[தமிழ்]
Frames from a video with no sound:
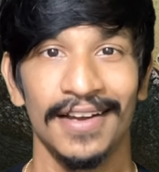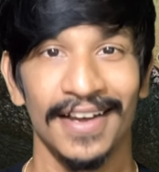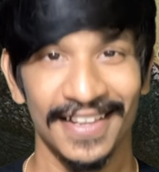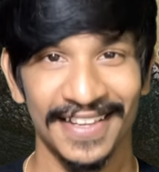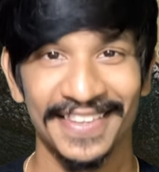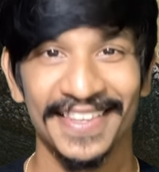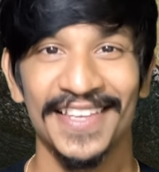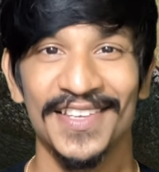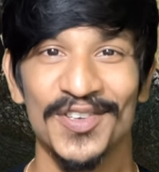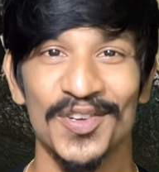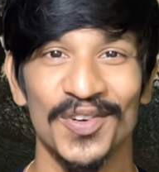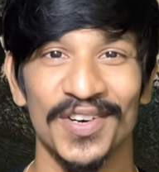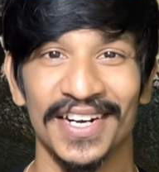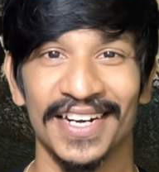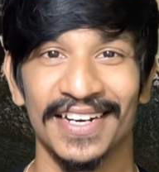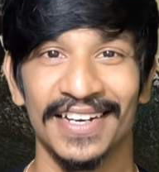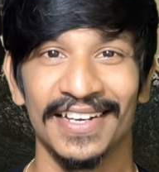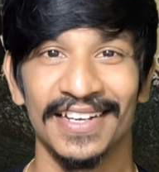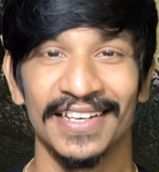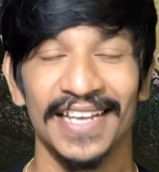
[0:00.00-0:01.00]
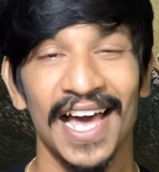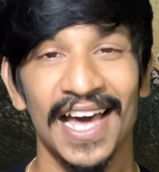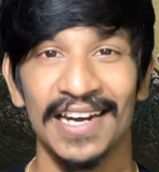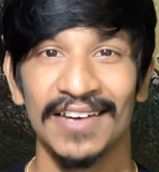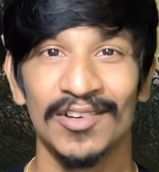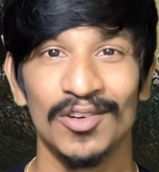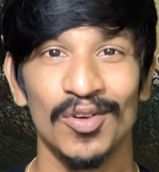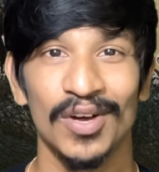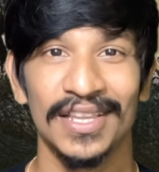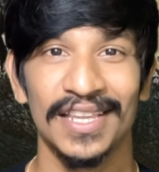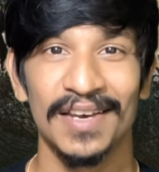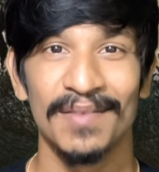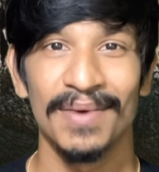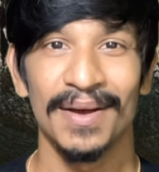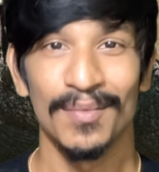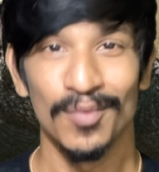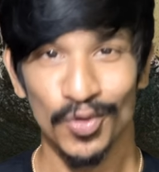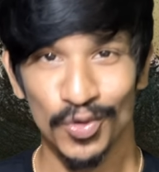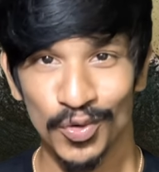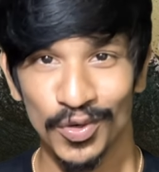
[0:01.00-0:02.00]
அதுதான் சொல்கிறாங்க யார் வருவா தெரியுமா
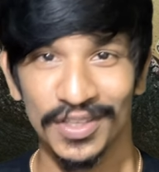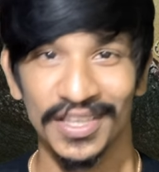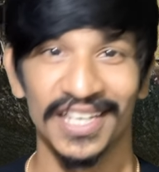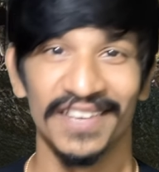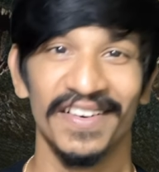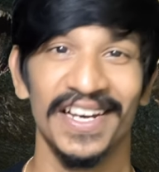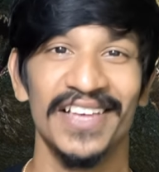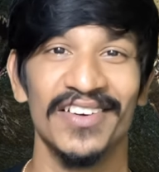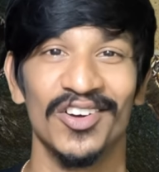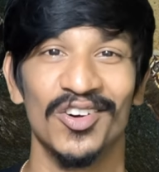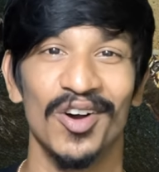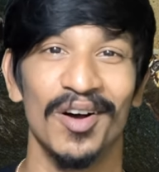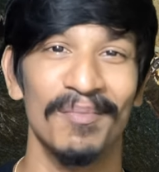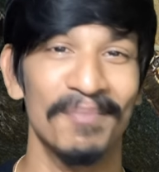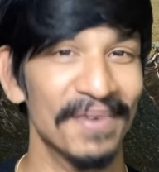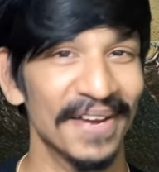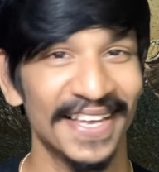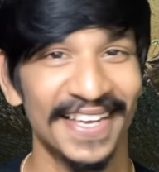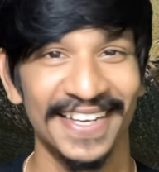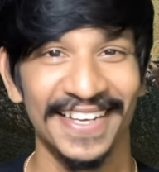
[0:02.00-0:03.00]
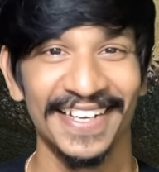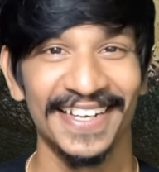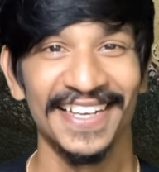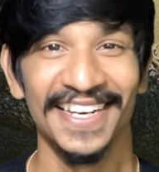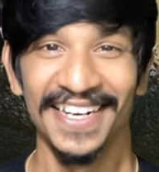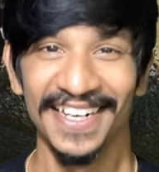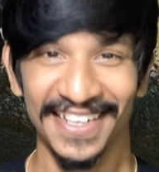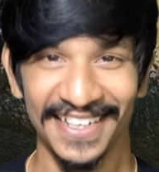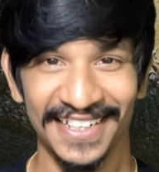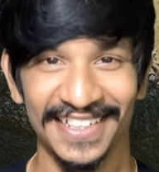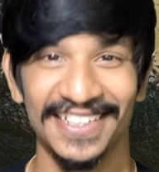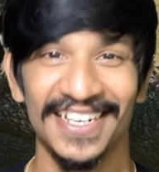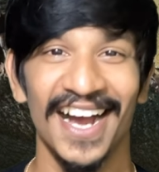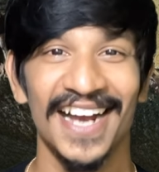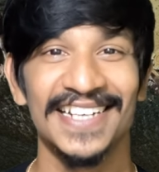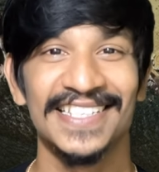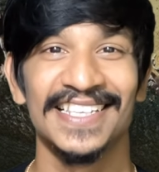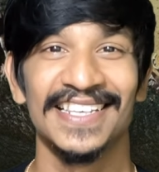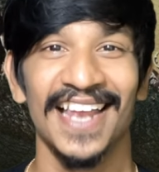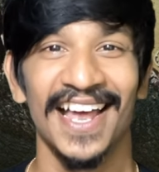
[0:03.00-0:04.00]
சுகந்தன் வெளியே வருவாப்புல
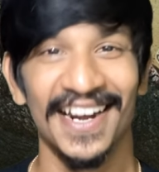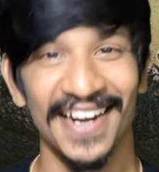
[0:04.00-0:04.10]
காட்ஸில்லா